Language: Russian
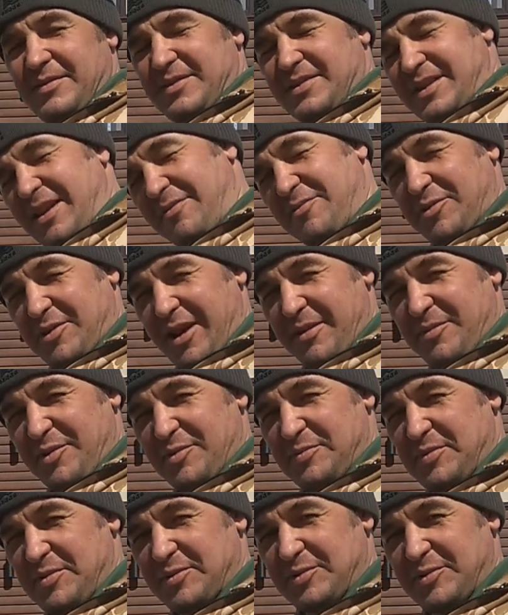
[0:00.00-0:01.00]
ставлю
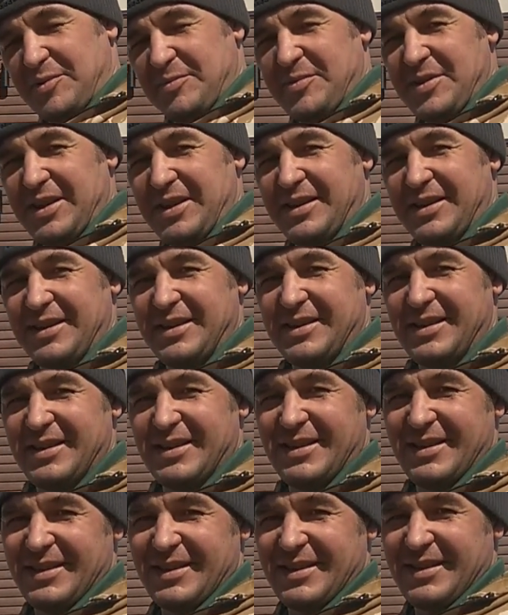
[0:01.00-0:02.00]
камеру поудобнее
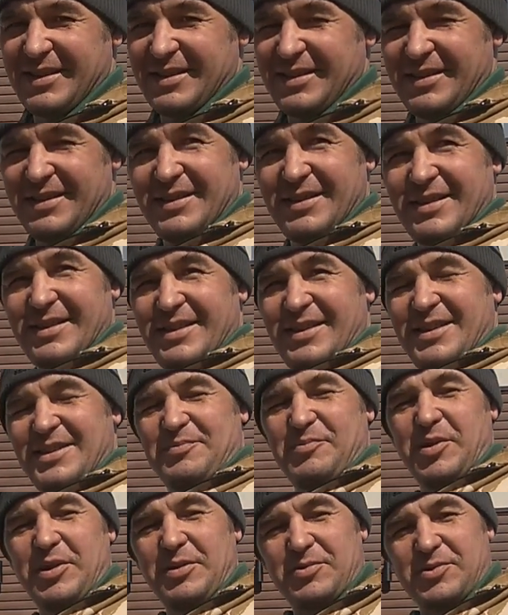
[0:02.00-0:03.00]
и
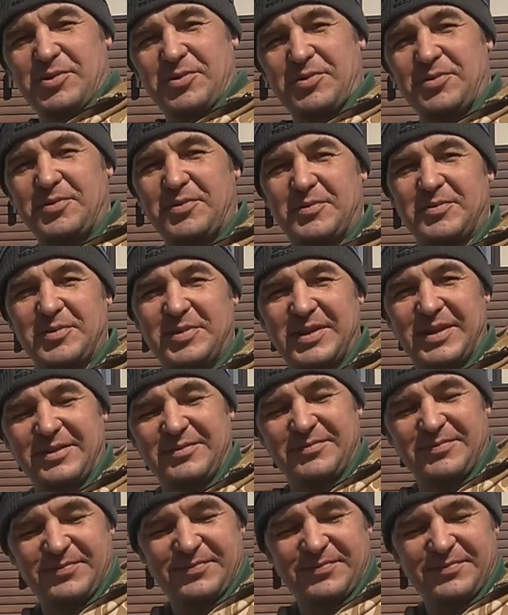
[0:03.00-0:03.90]
смотрим, что у него внутри.